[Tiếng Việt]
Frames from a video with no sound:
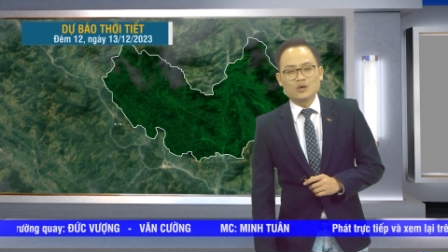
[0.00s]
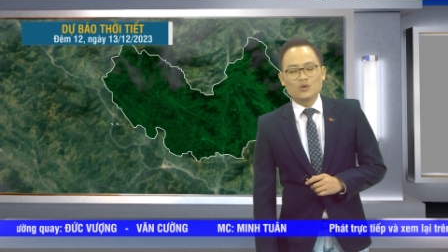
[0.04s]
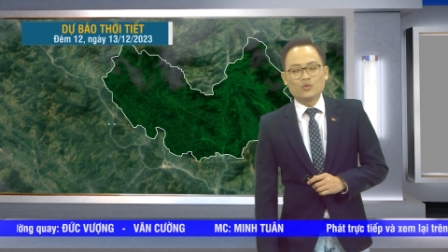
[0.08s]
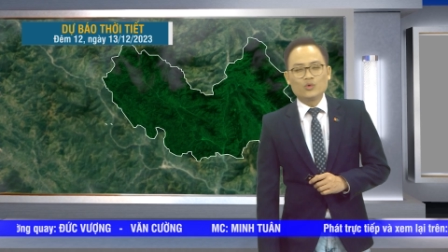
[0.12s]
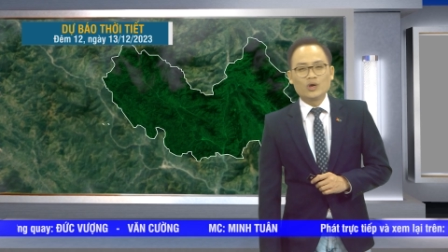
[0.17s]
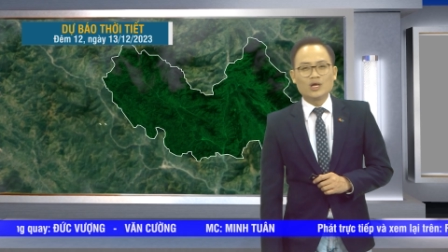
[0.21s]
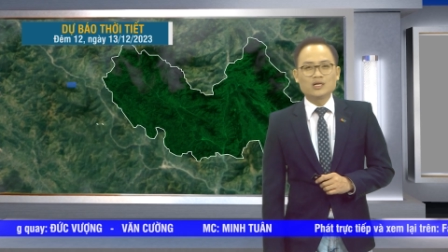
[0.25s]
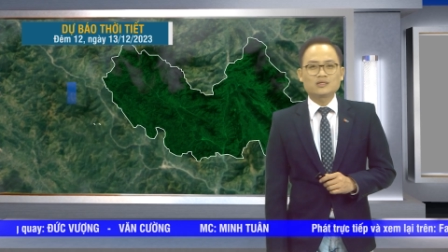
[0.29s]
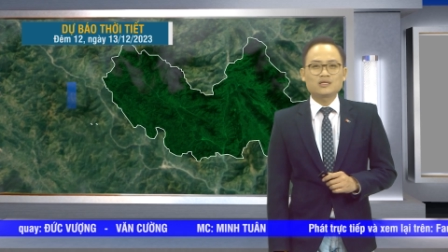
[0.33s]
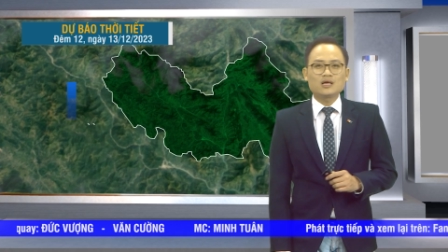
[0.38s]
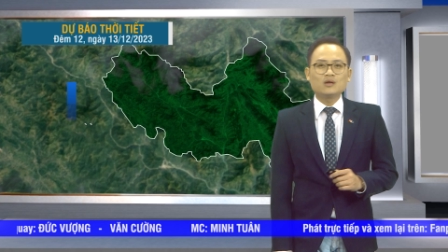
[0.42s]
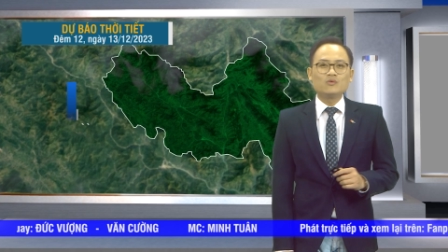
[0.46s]

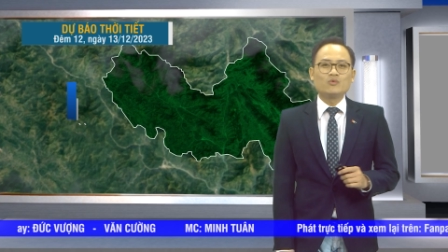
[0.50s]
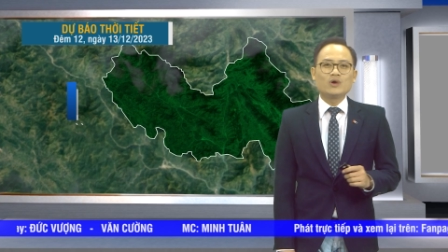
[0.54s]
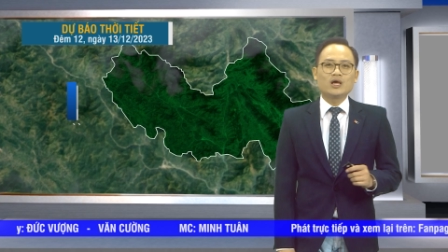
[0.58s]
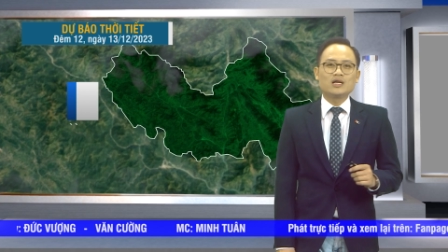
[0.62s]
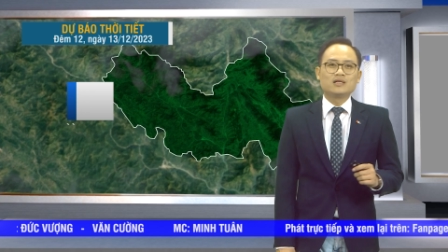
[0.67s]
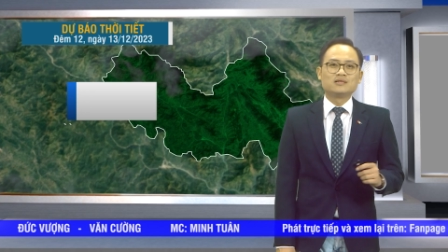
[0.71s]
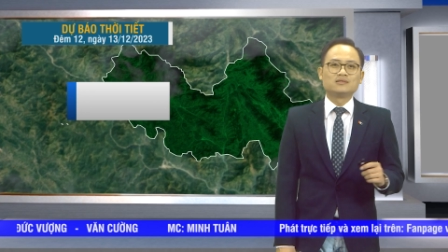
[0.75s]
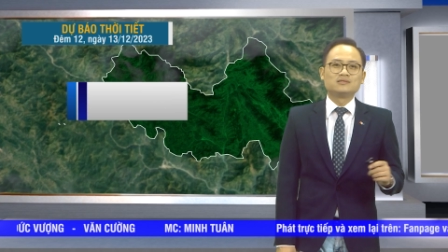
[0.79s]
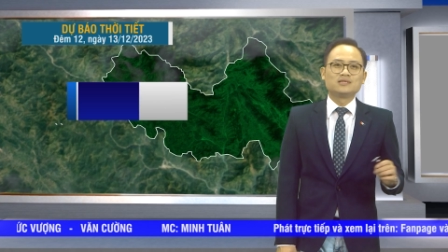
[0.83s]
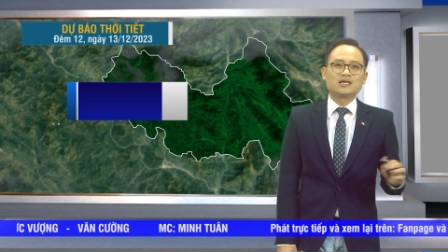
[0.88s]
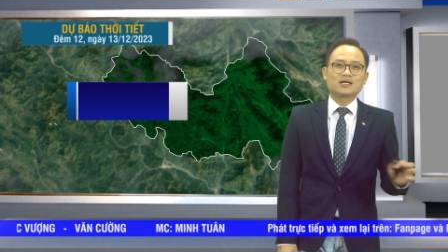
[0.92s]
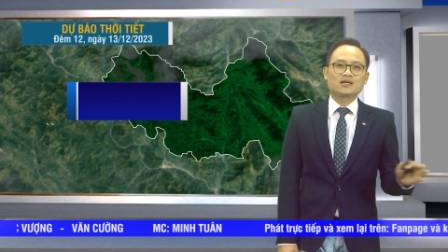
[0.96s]
Huyện Tân Nguyên
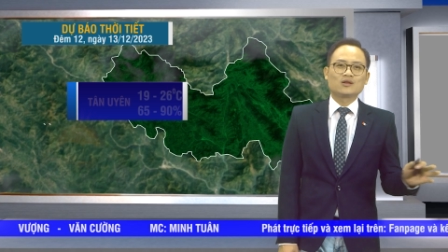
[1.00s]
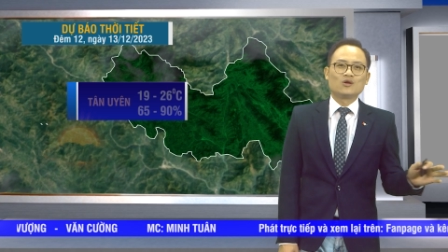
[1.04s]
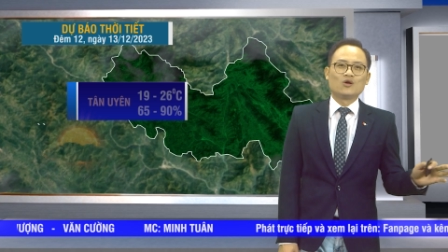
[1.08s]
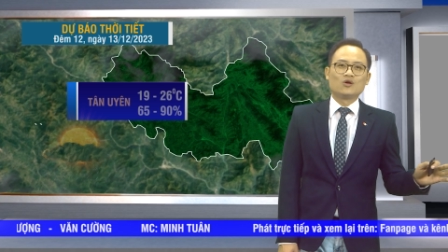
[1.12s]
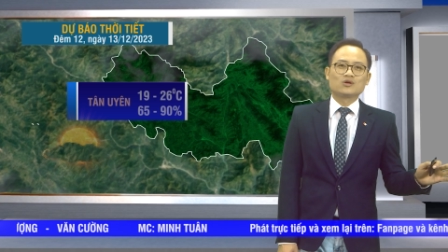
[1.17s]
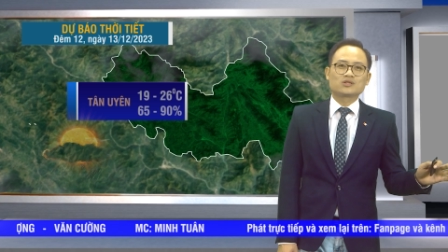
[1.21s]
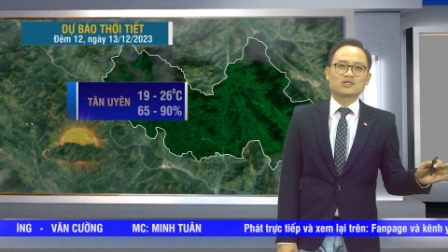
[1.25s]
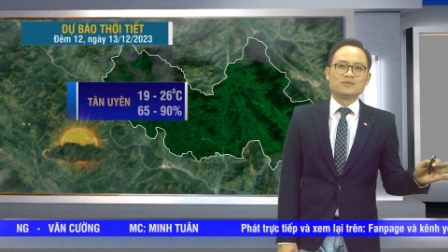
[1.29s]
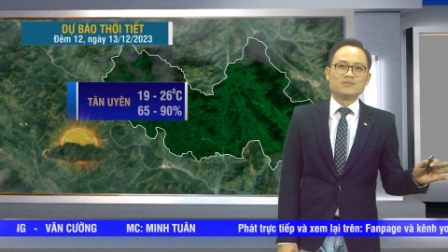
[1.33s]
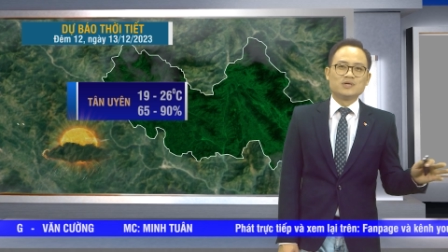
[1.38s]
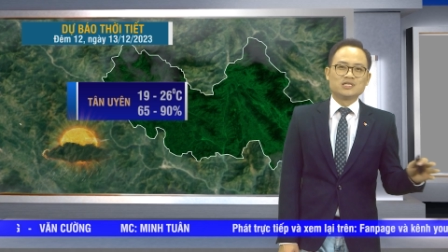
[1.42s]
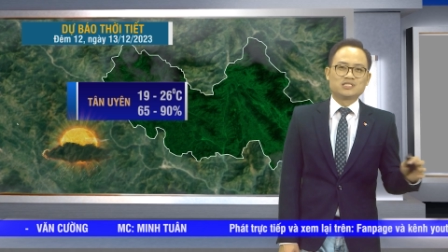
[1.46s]
nhiệt độ
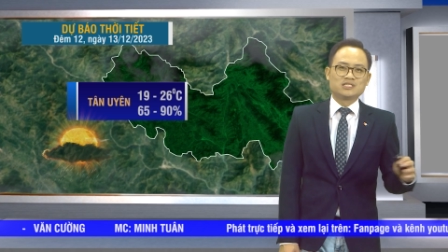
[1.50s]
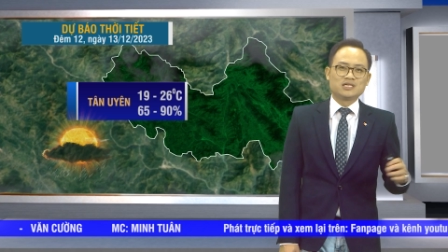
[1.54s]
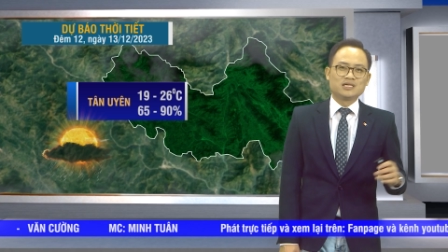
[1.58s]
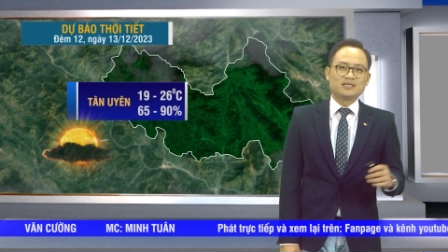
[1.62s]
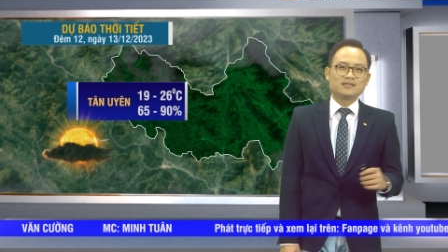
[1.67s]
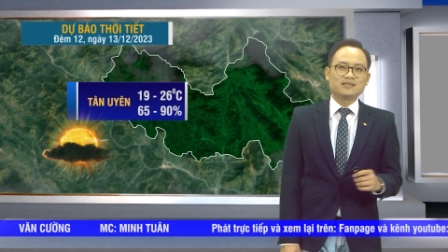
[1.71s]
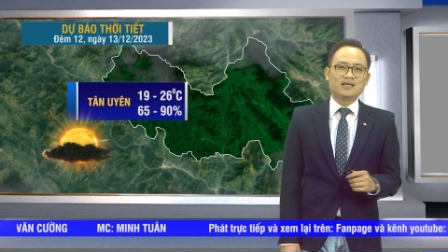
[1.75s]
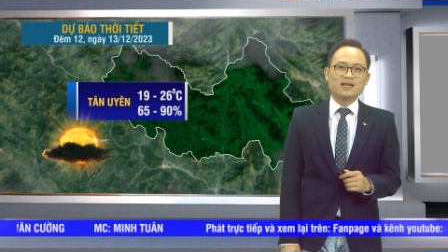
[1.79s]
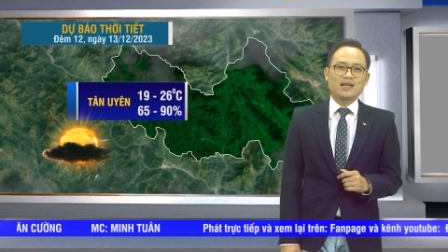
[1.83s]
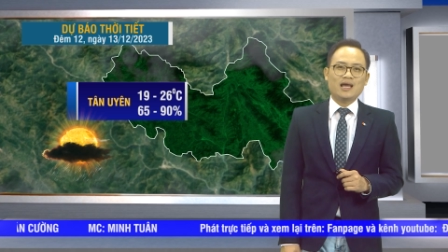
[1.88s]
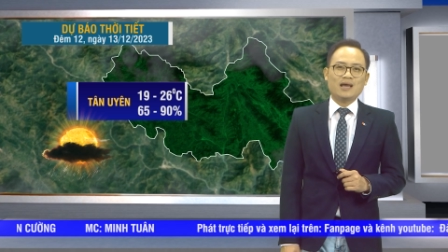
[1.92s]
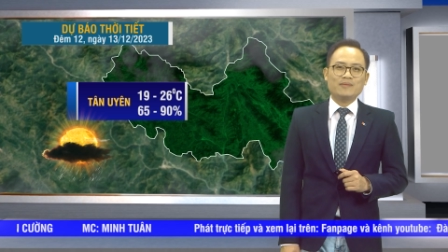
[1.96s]
từ mười chín
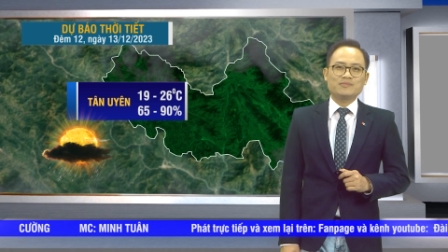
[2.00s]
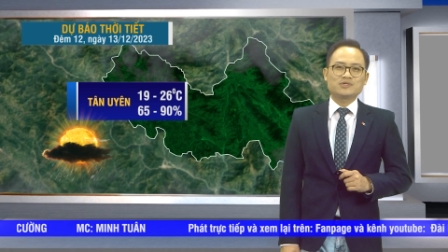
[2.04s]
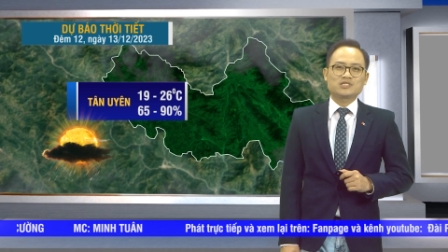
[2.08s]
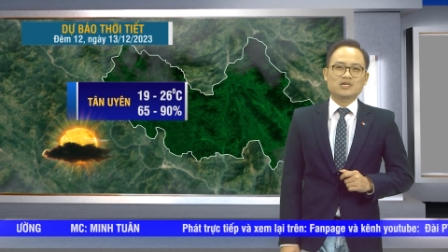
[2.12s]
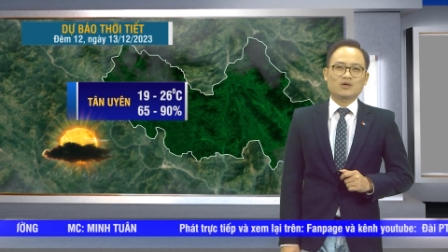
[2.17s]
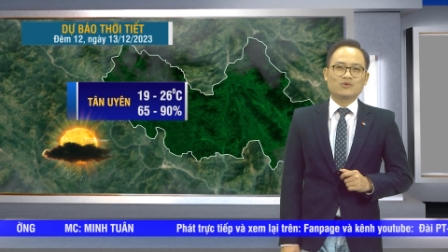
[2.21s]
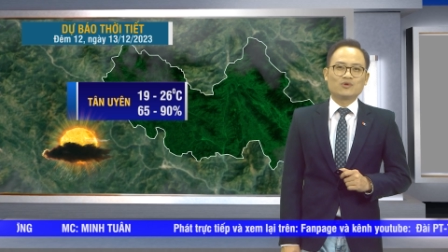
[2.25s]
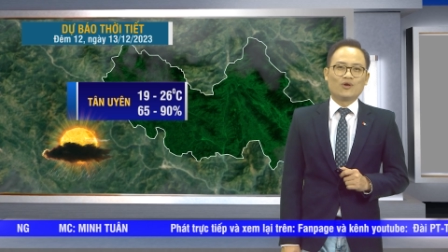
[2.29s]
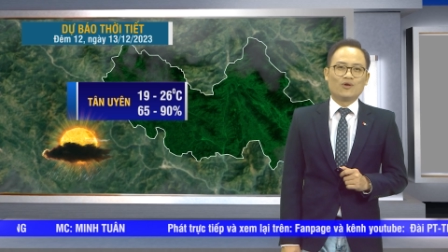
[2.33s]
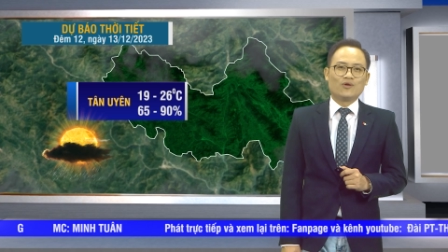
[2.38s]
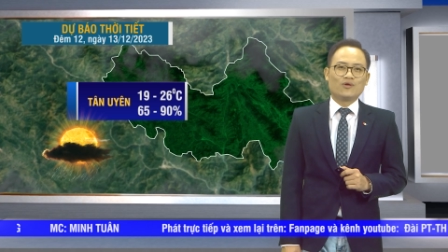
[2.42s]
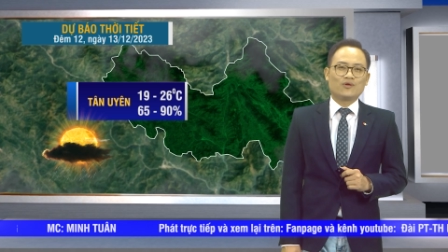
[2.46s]
đến hai mươi
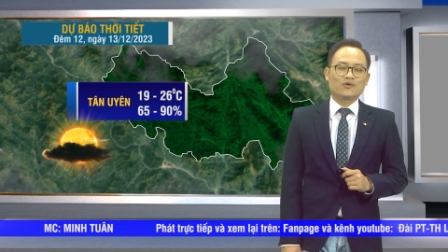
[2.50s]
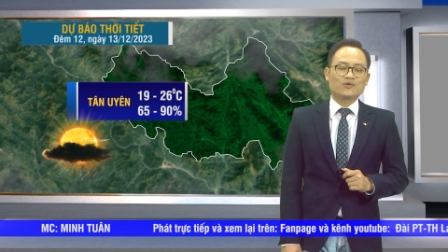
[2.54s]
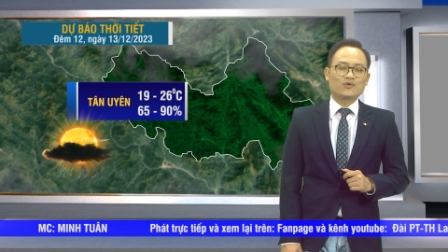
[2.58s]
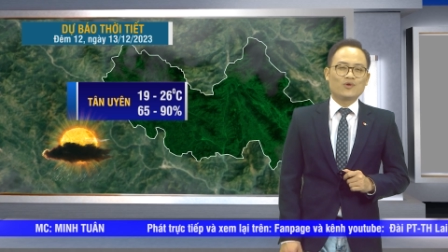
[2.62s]
sáu độ,